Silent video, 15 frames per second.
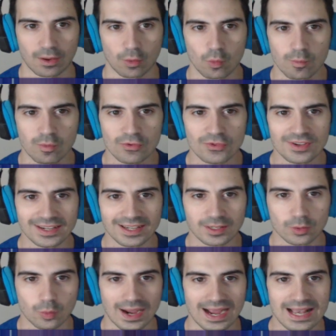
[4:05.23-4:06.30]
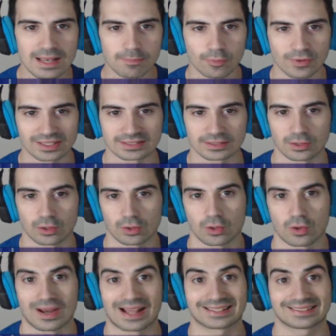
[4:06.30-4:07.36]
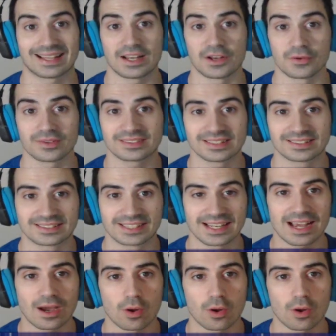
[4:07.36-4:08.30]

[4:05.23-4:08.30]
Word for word: un mundo en el cual pues o la sal no existiera